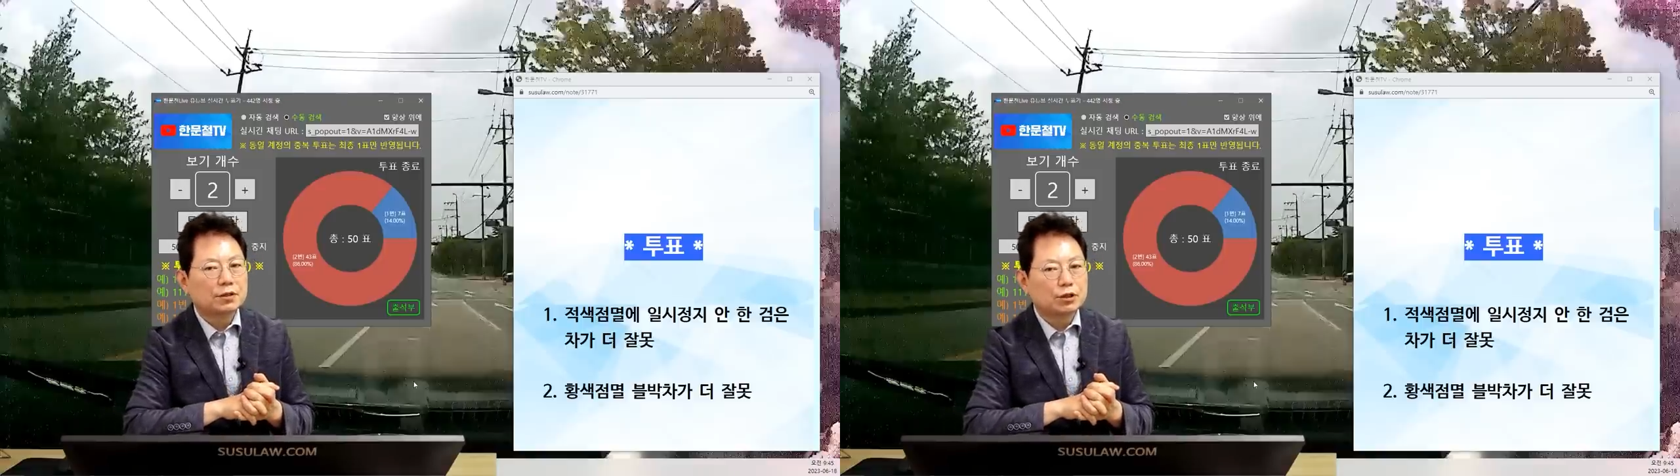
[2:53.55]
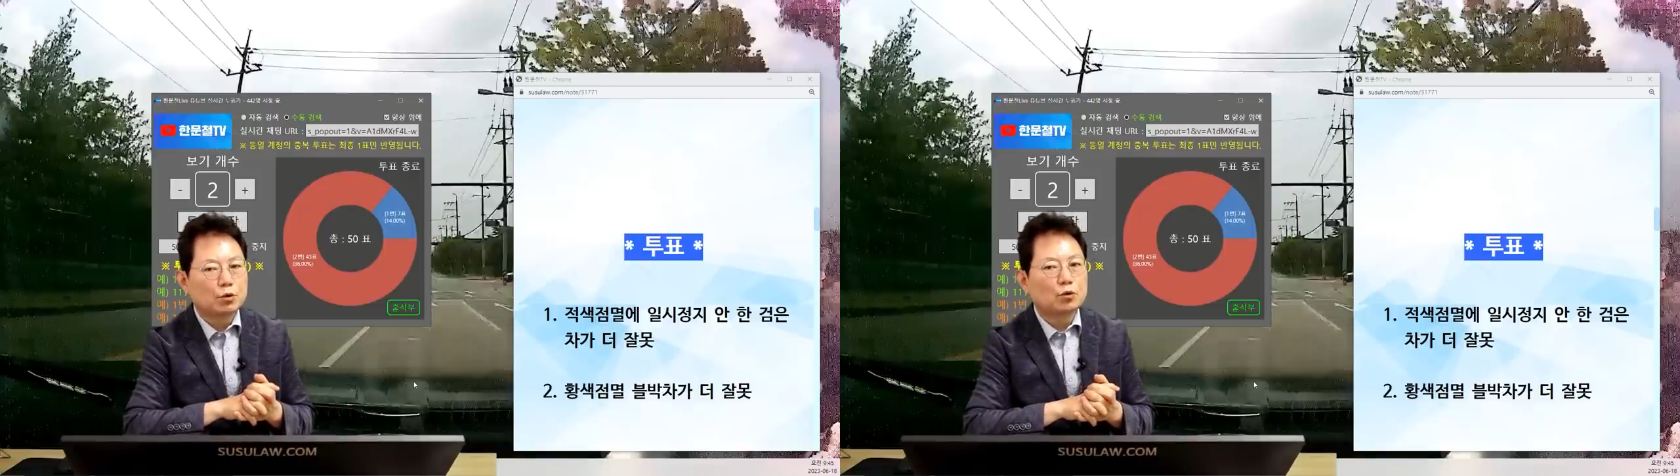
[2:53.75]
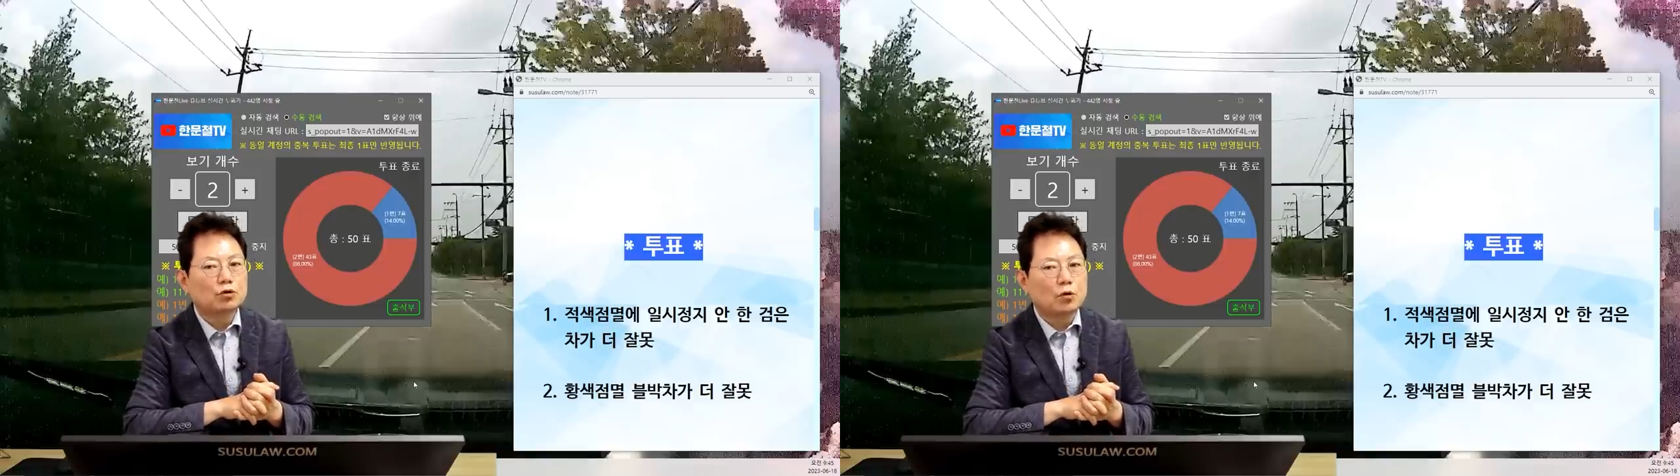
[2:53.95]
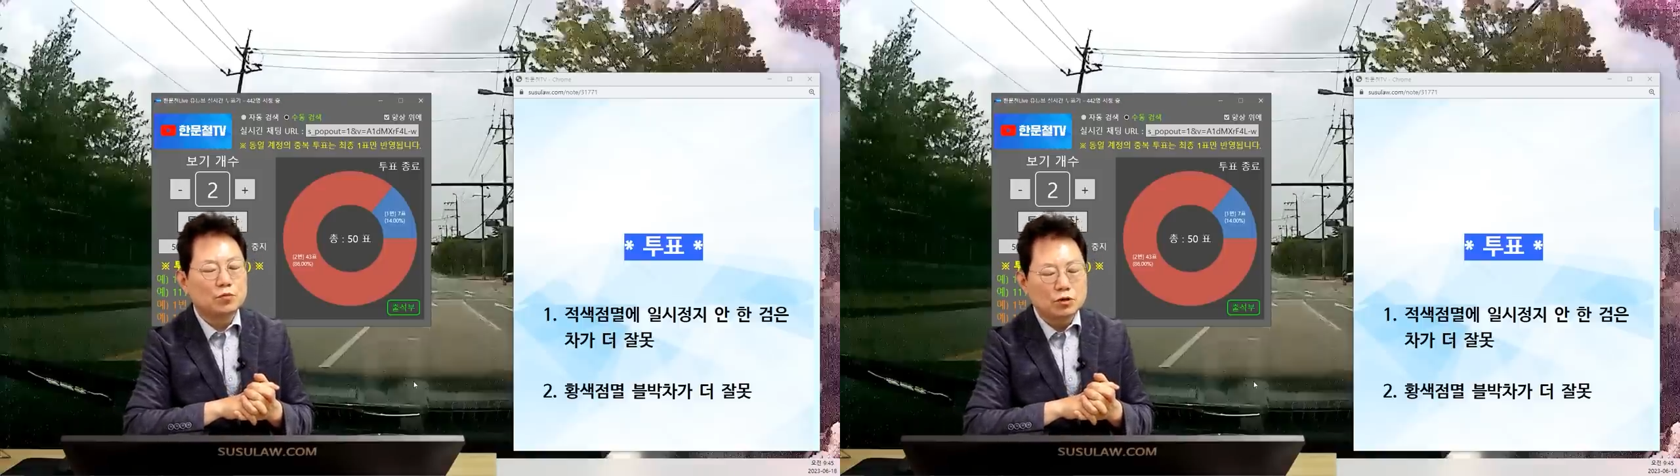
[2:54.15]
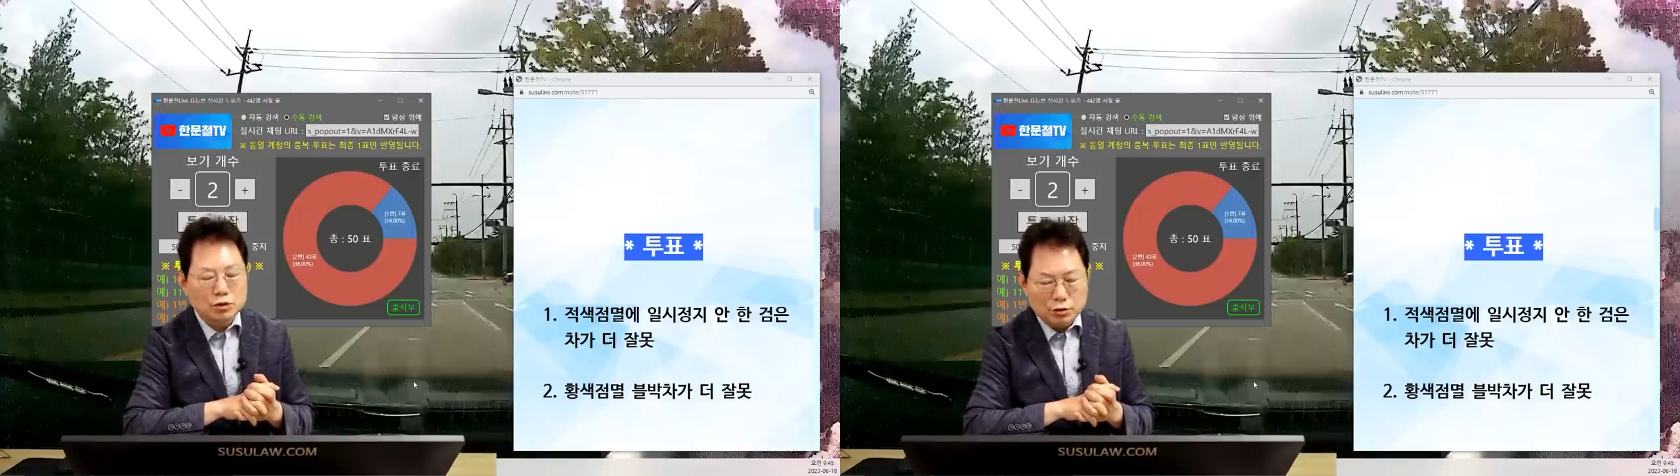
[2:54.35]
신호등
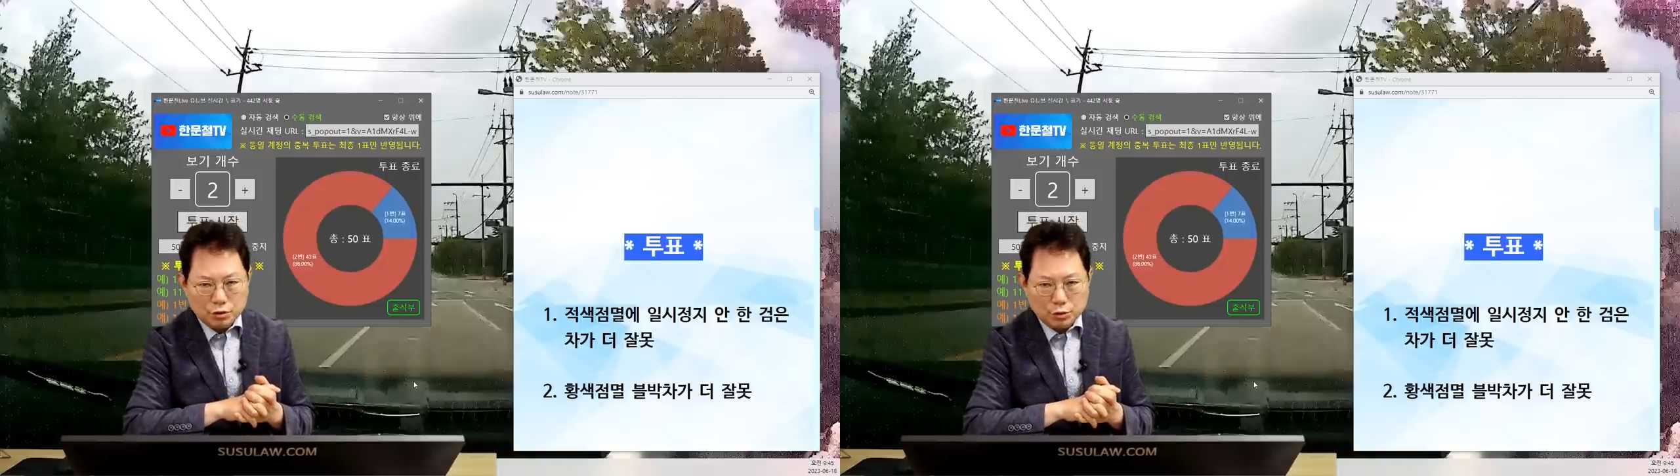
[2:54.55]
없는